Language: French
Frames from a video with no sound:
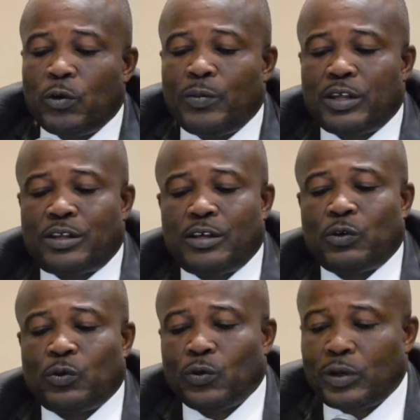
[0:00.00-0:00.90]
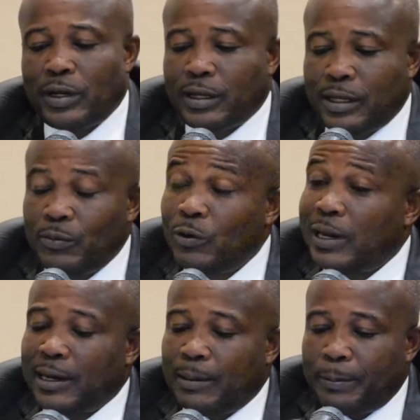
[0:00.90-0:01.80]
remercier toute l'équipe de
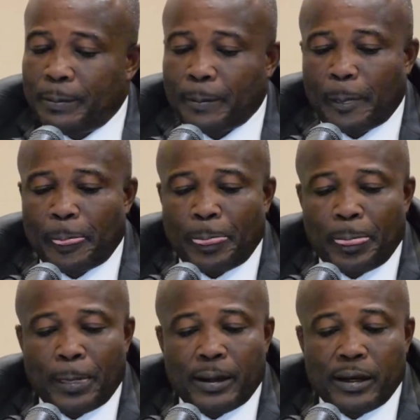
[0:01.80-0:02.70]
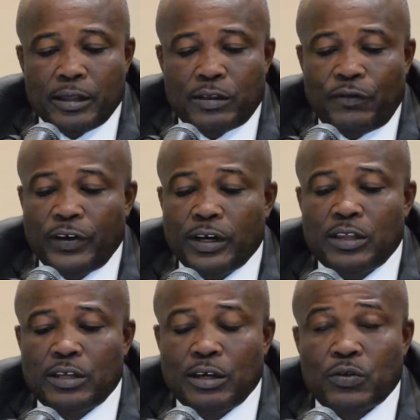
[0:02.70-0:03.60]
l'ANAP, les
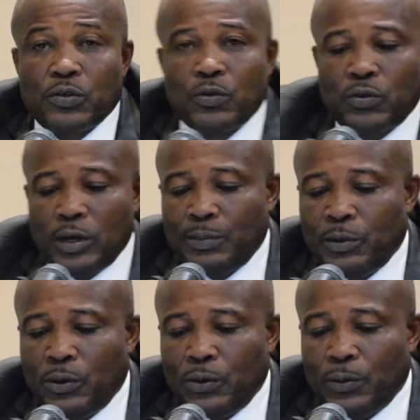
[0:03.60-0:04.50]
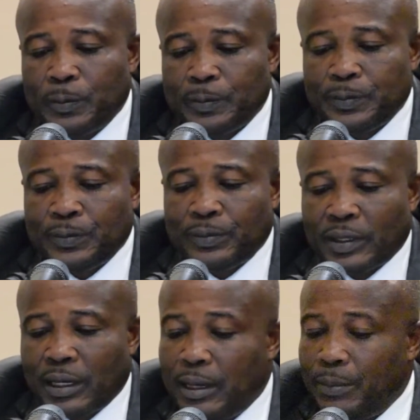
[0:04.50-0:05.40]
différentes directions du MDE,
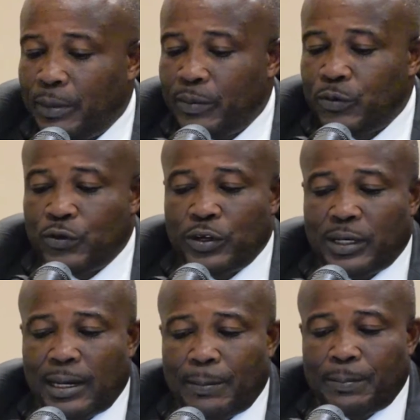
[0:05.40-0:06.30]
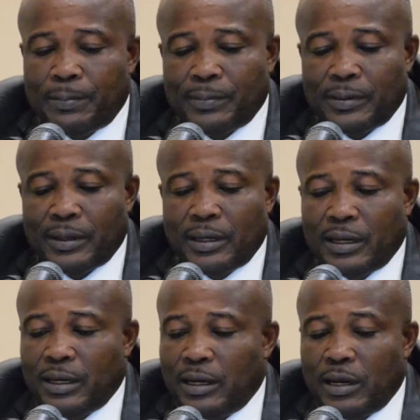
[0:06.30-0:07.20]
les membres du GETAP
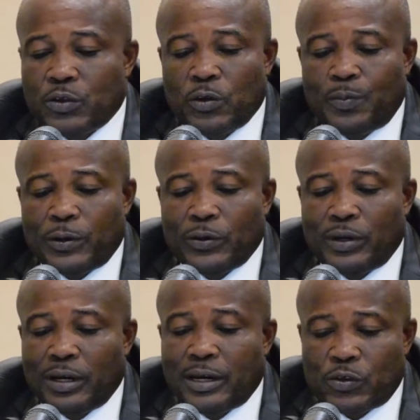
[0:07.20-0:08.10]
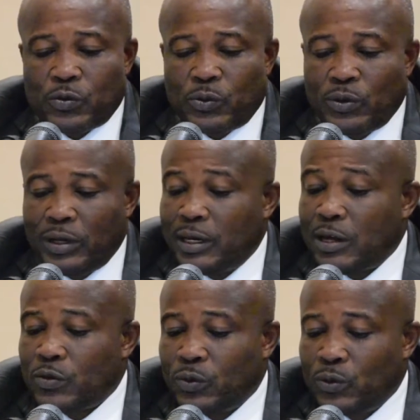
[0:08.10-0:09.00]
et les autres partenaires nationaux et
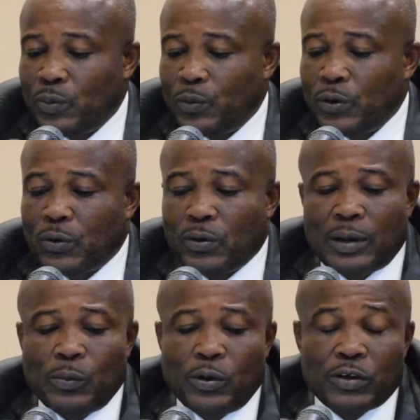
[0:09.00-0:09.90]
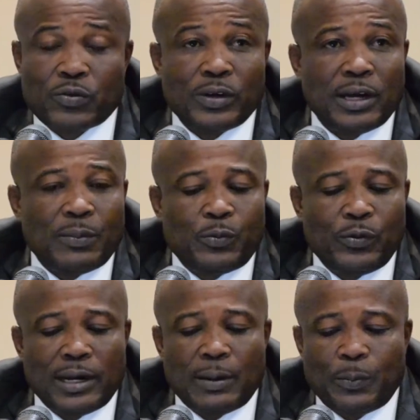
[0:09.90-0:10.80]
internationaux pour leur collaboration et
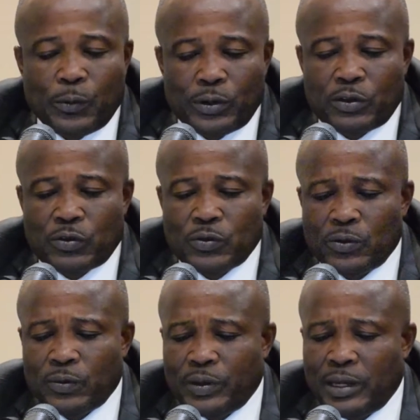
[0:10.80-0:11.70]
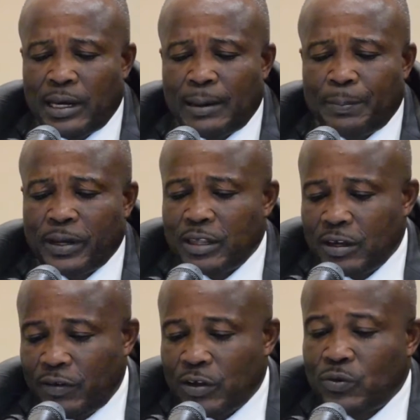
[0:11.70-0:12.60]
appui à la protection et à la
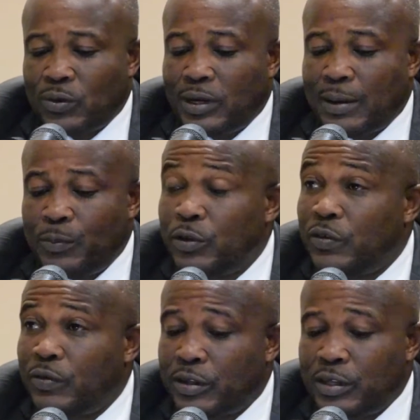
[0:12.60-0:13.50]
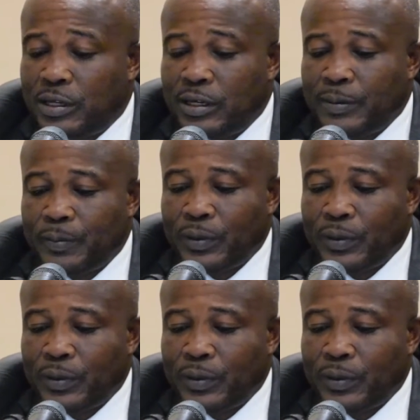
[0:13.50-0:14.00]
préservation de la biodiversité